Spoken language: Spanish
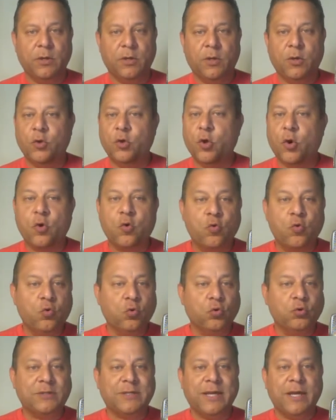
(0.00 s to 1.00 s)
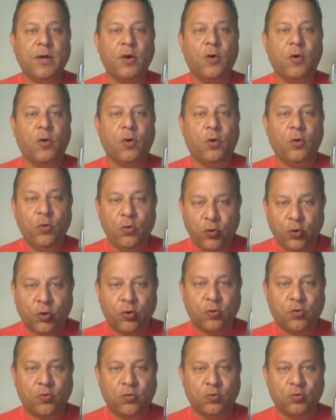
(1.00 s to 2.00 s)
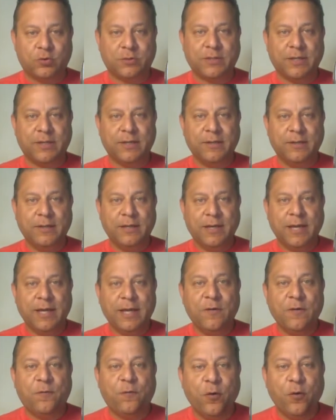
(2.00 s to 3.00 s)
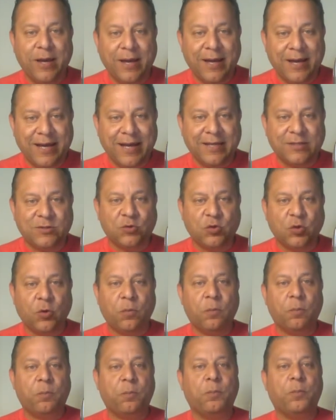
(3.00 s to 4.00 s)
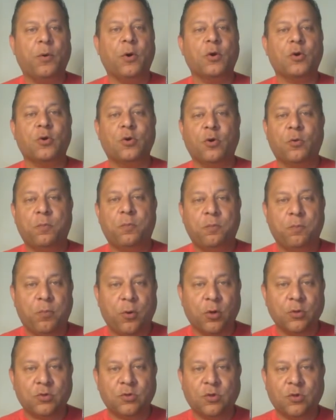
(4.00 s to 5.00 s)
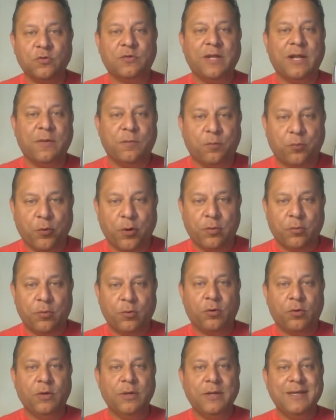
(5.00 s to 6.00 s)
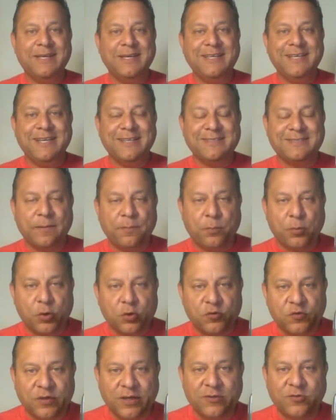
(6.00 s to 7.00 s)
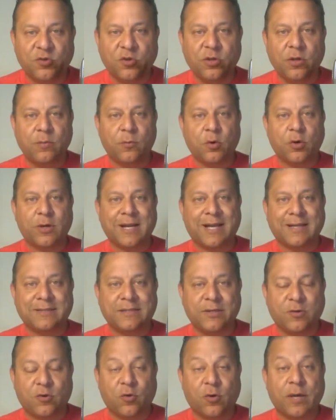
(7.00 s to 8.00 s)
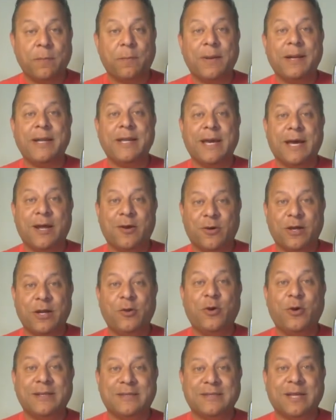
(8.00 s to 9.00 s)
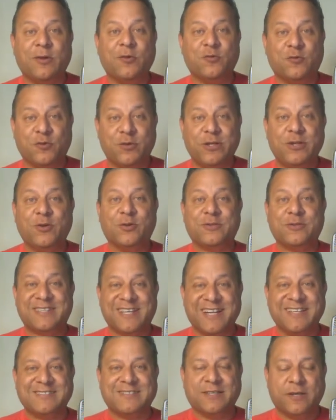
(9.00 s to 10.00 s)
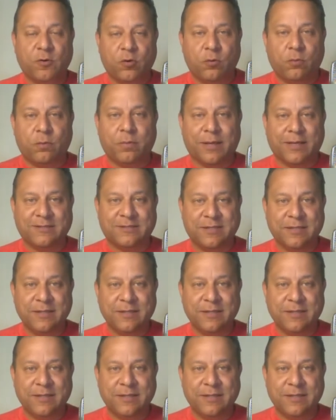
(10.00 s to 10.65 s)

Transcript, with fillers: Nos guste o no nos guste, él fue electo por los votos del pueblo y ese proceso democrático que pelearon en los Estados Unidos 13 hombres